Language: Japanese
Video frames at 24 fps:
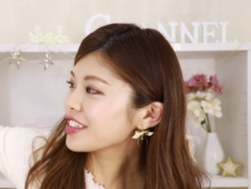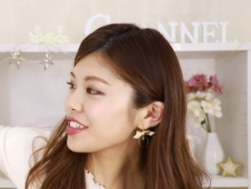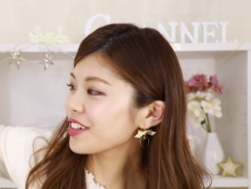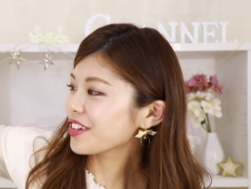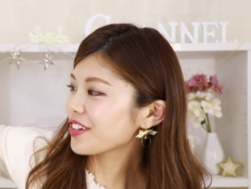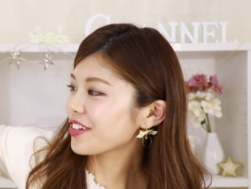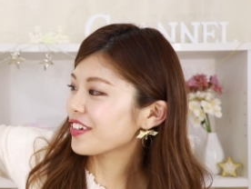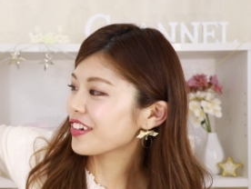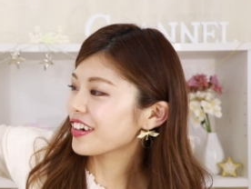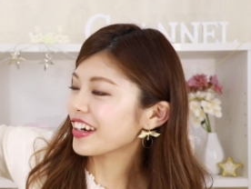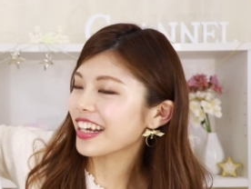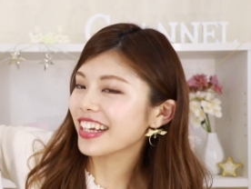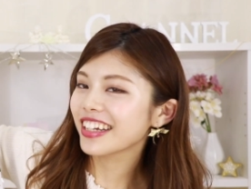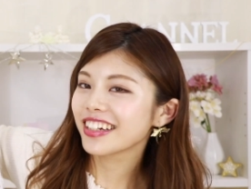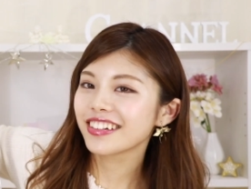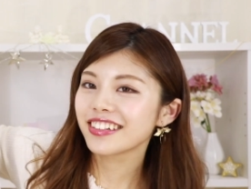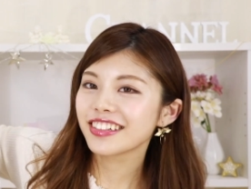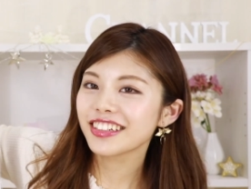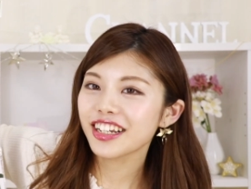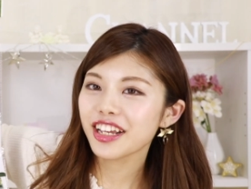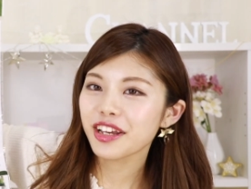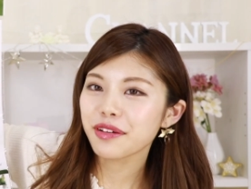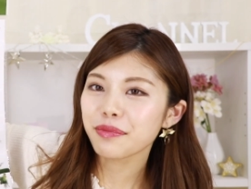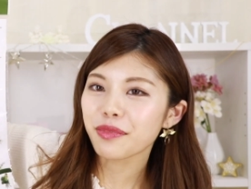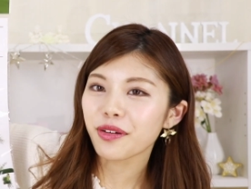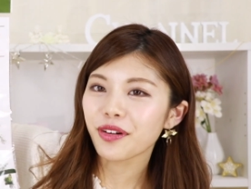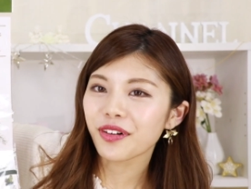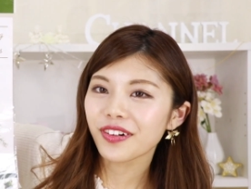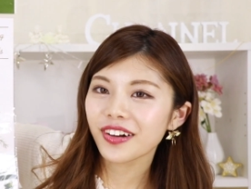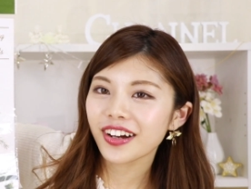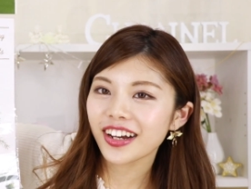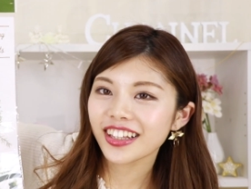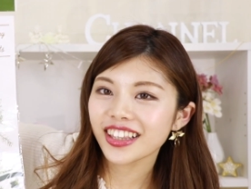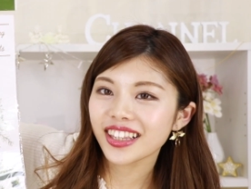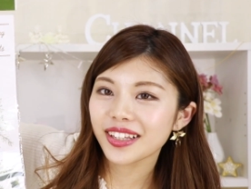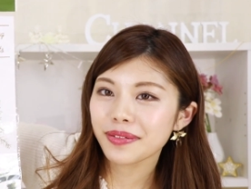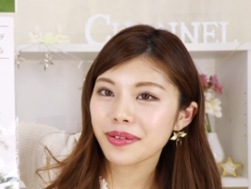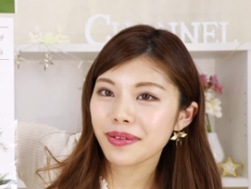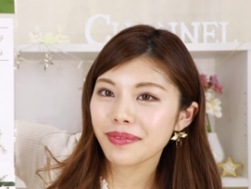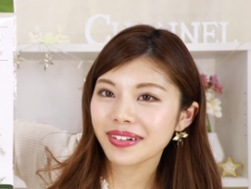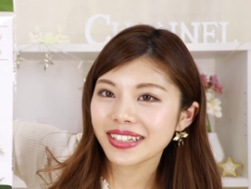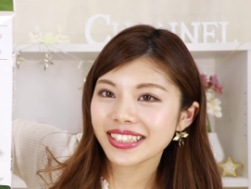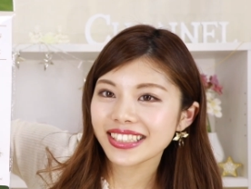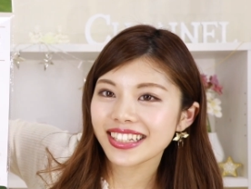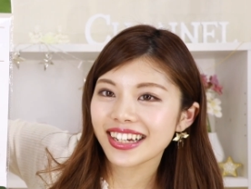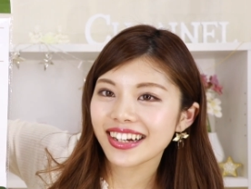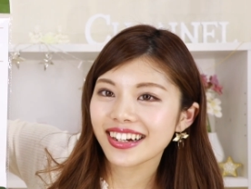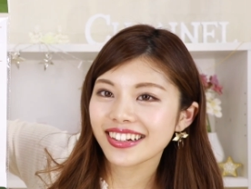と今回グリーンも買ってみ
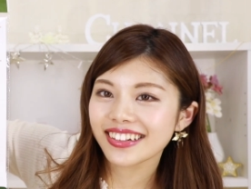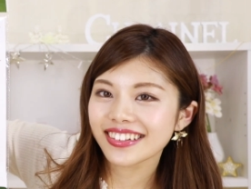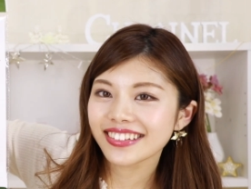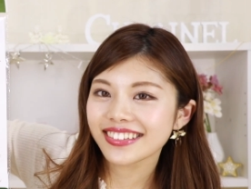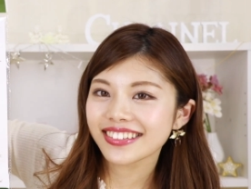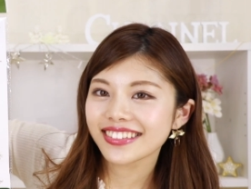ました